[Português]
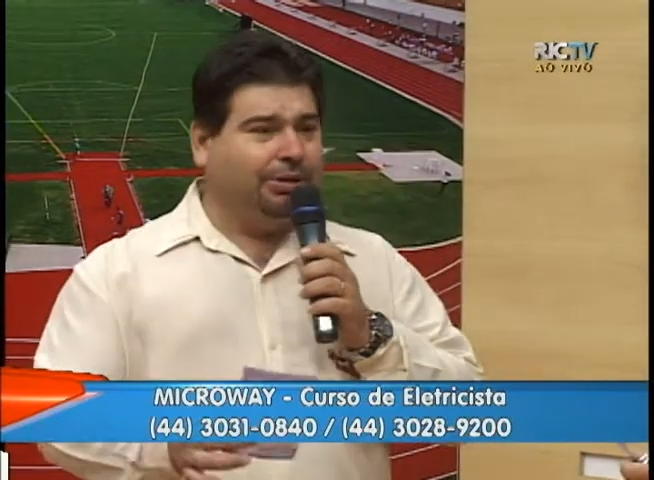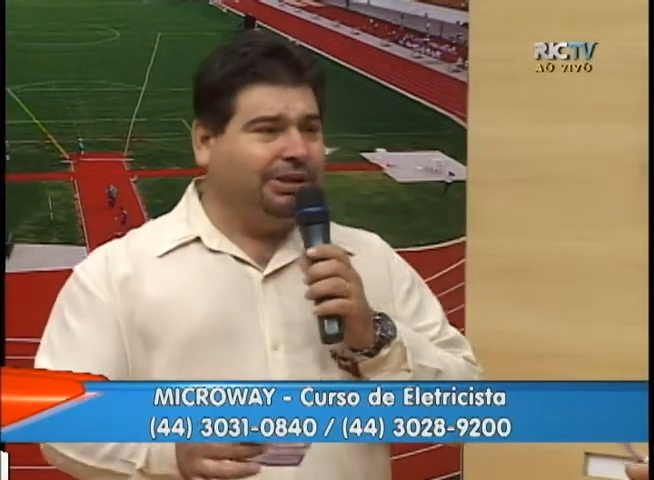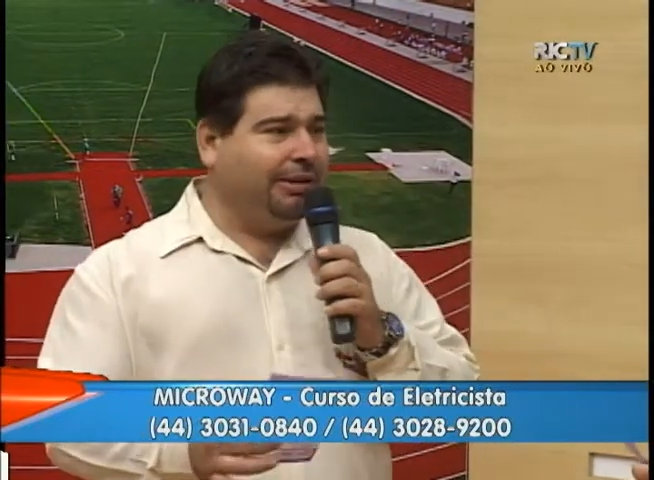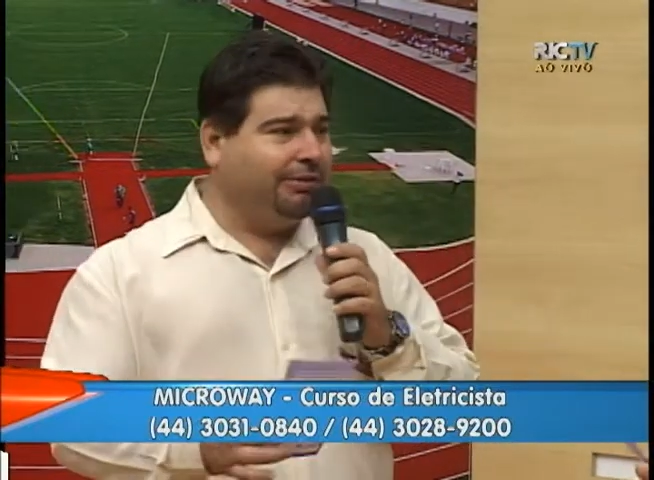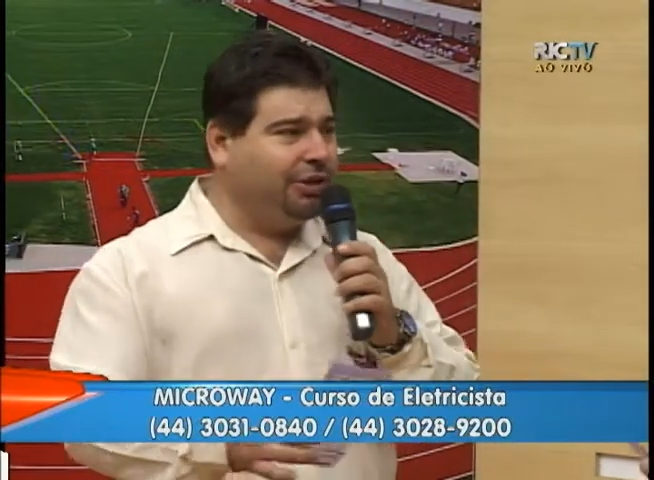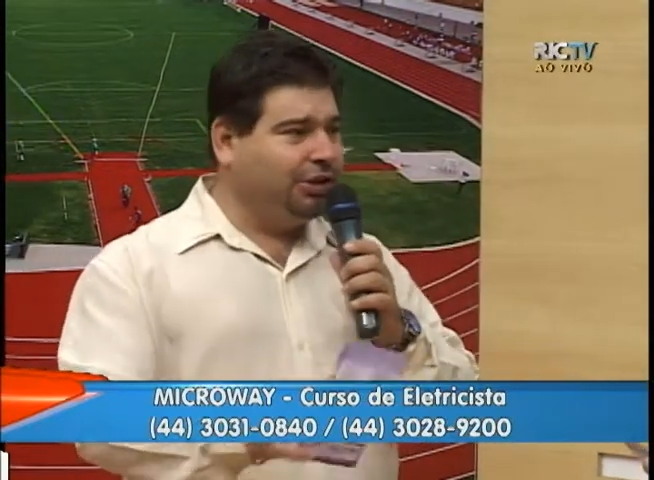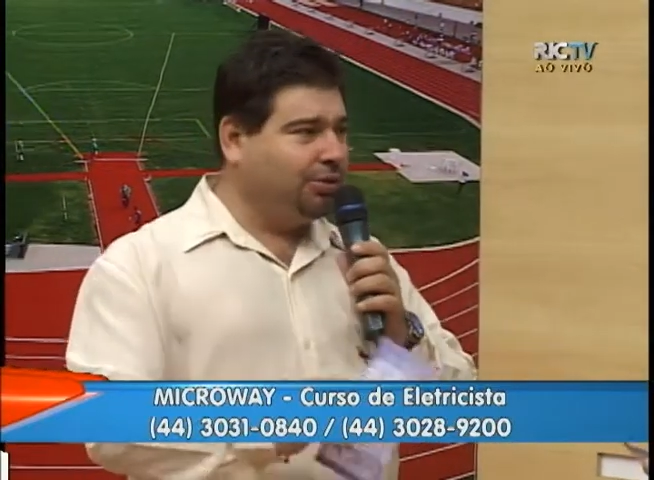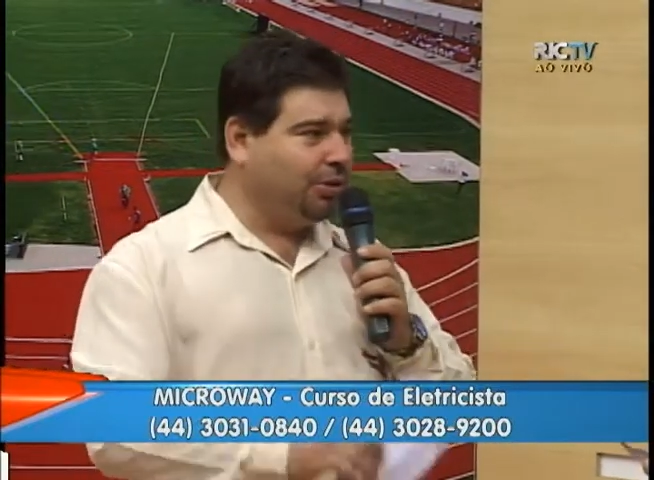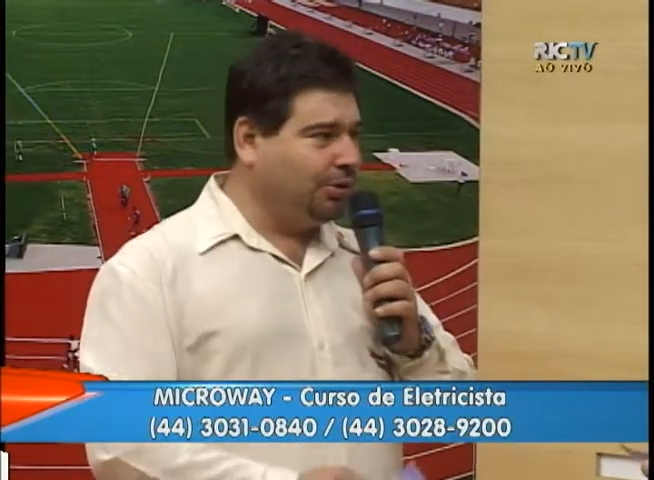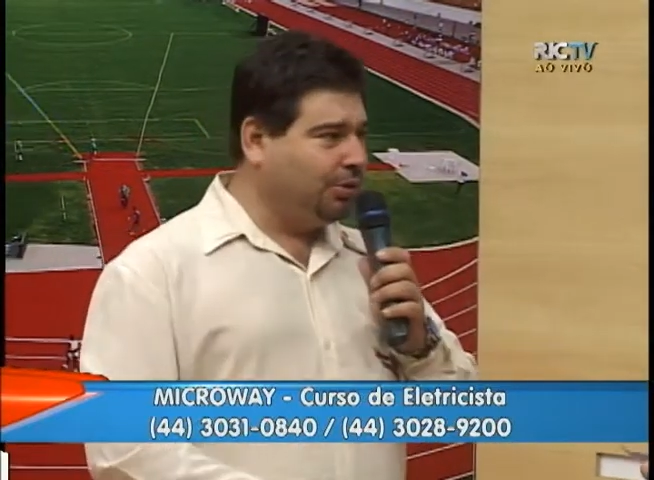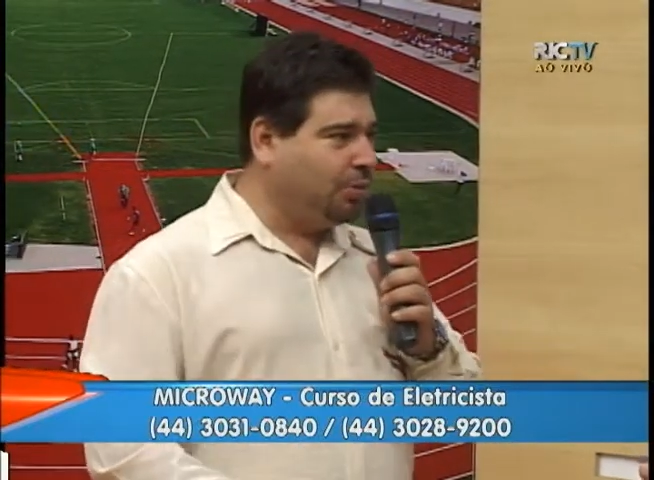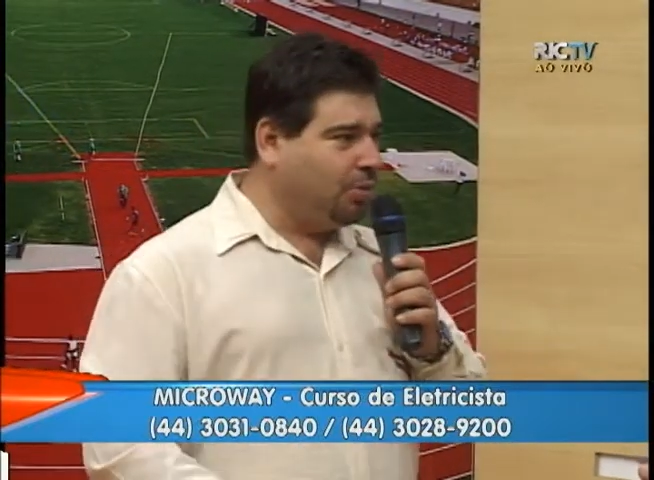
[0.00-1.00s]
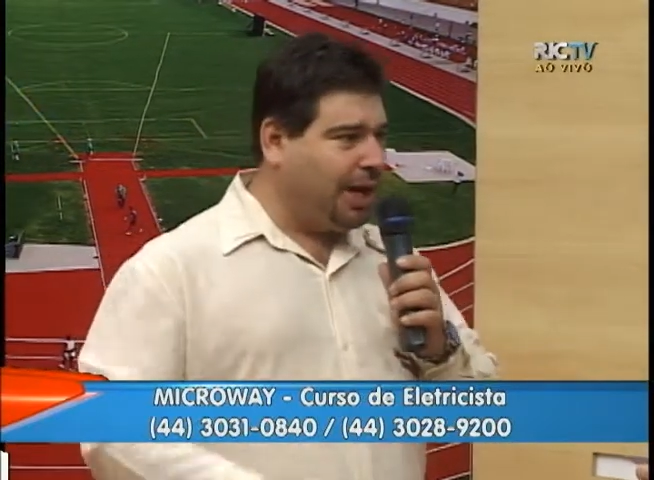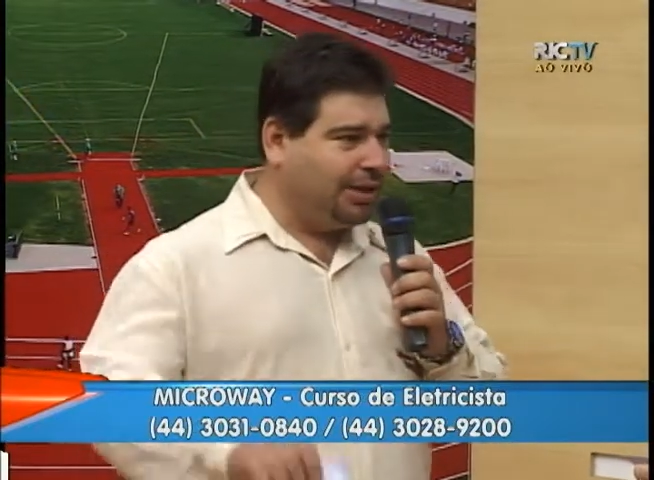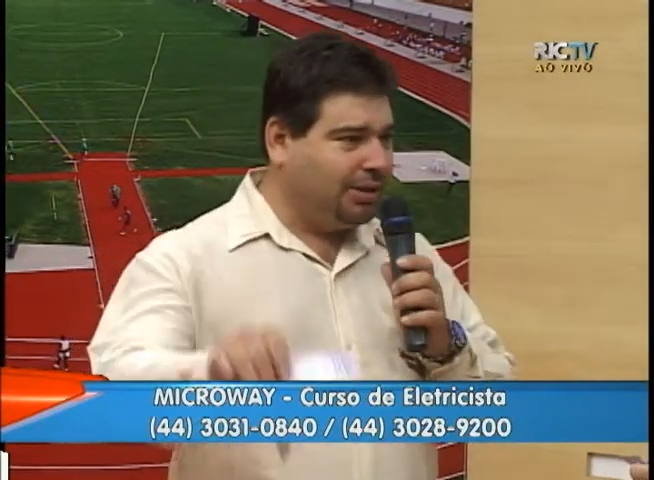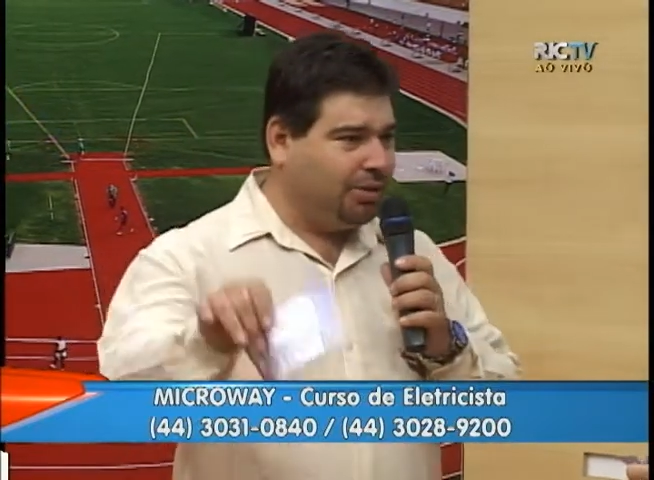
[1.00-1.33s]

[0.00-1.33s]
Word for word: o dia 28 do 4,